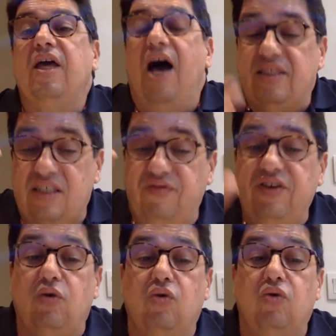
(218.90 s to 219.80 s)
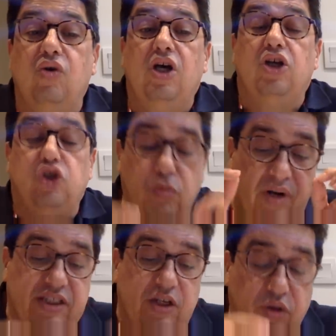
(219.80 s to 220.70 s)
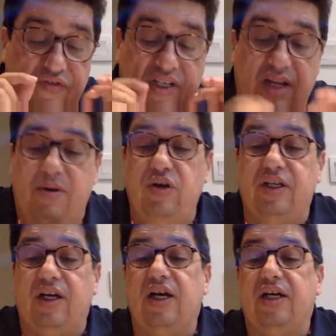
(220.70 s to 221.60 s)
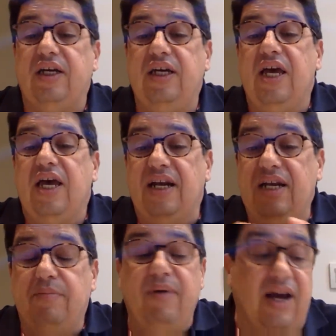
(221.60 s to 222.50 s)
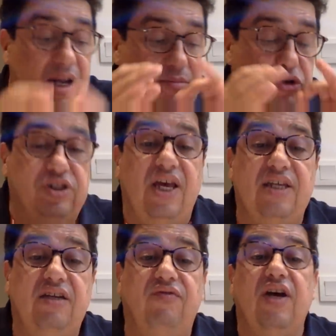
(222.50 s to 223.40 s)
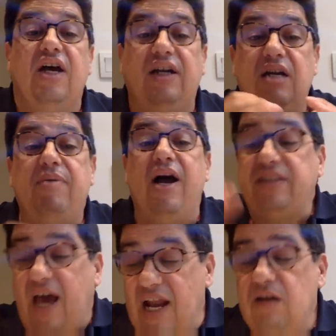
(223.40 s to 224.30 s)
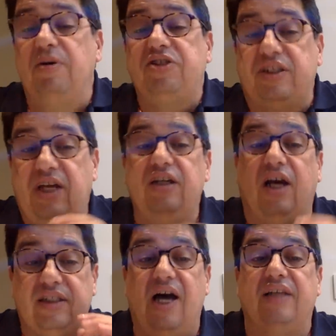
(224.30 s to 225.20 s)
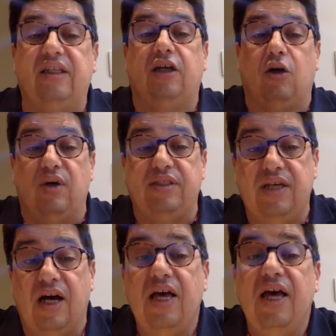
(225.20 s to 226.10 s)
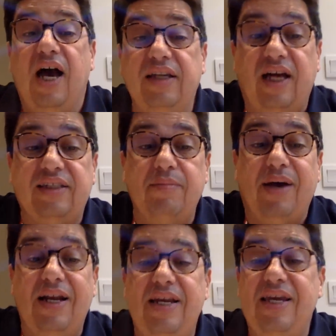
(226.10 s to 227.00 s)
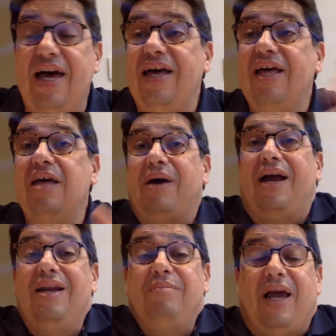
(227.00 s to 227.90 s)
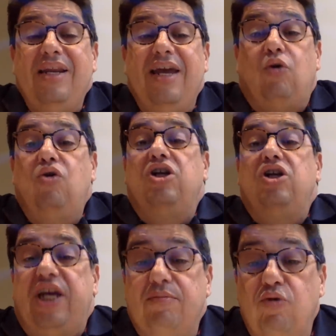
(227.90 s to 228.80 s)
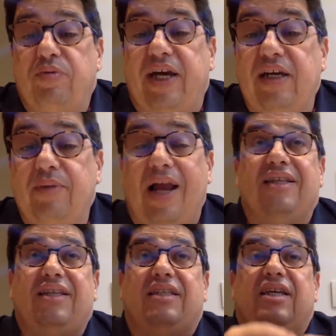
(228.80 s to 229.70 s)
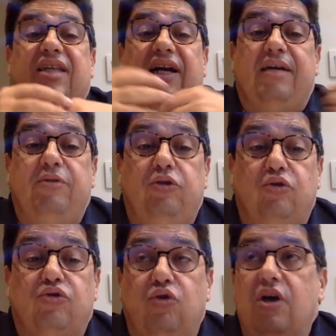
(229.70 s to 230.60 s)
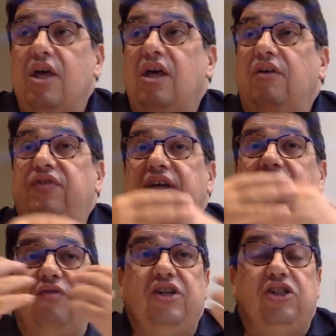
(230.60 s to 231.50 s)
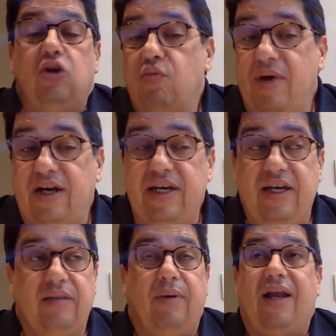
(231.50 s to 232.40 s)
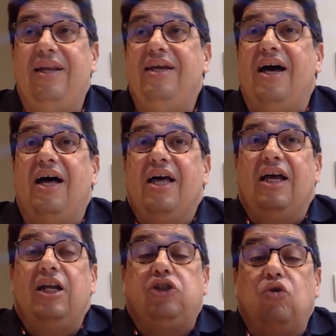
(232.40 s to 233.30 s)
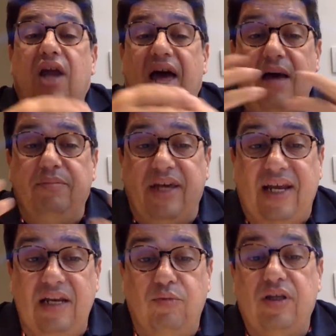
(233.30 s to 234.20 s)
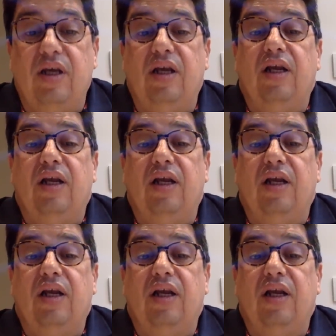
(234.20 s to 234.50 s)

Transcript: اتفق جملة وتفصيلا مع وليد الكاكي اللي الباح لم يجازف اللي الباح دخل باش خدا نقطة ضد كرواتيا هاد النقطة مخلياه مخليه كل شيء ممكن مخليه حتى التدريب يدوزوا في في جو مرح مخليه الجو العام داخل آه، آه،